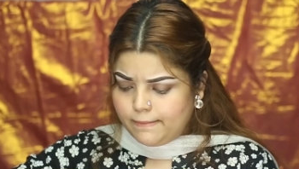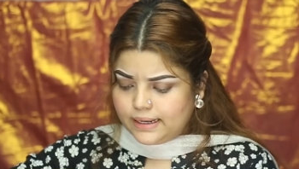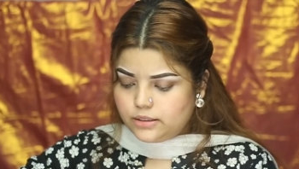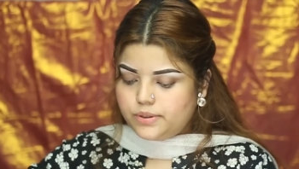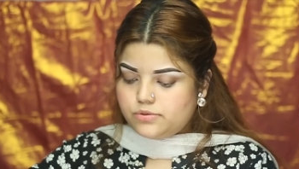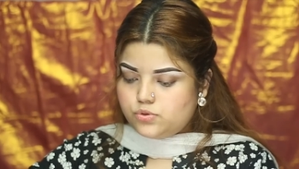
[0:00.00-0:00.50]

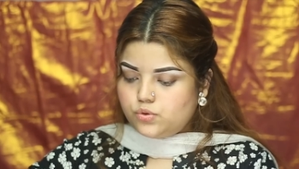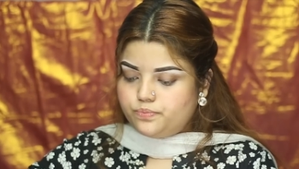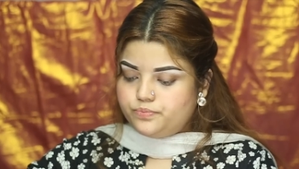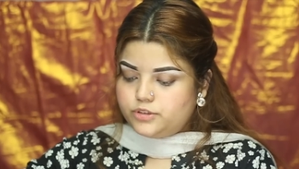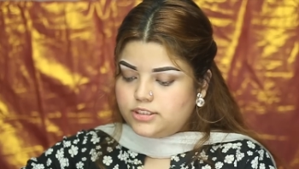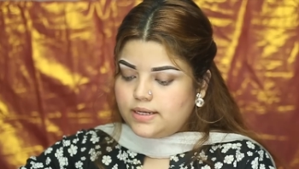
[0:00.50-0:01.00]
বাই দ্য ওয়ে সো
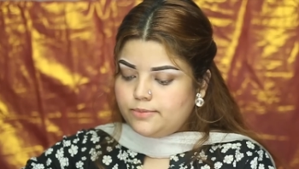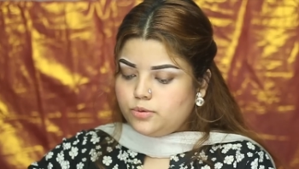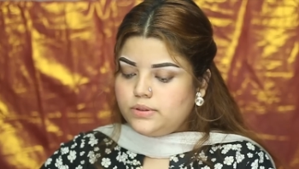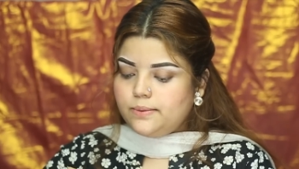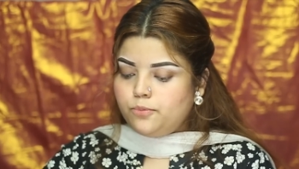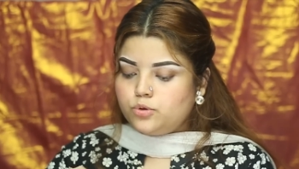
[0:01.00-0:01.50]
যেটা আমি
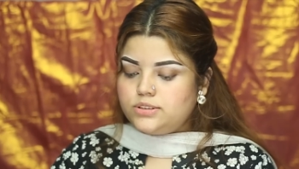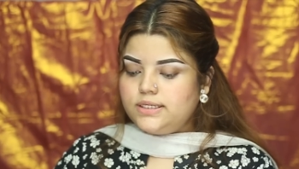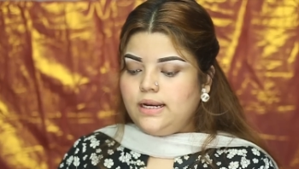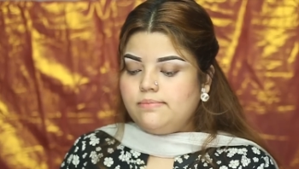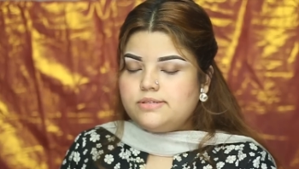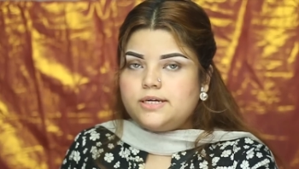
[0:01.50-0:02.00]
তোমাদেরকে
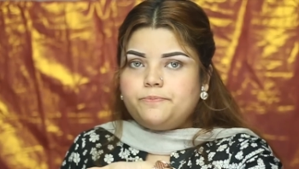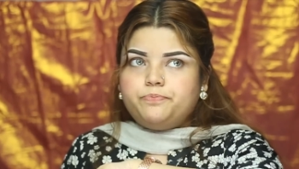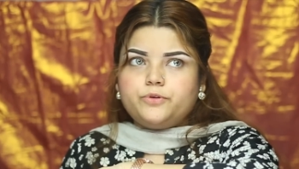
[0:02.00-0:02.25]
বলছিলাম যে